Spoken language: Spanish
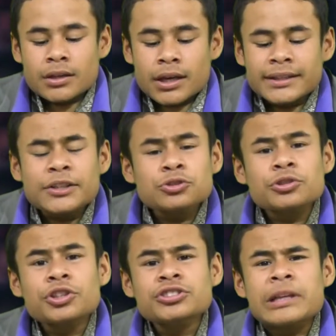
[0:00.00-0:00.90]
En datos
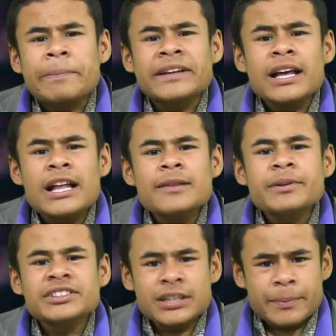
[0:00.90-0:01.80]
curiosos, el, el,
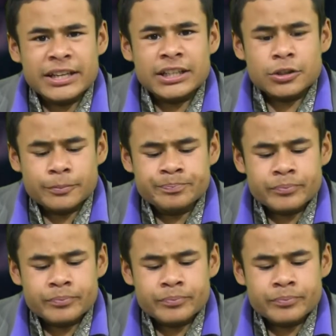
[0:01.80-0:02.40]
presidente Peña Nieto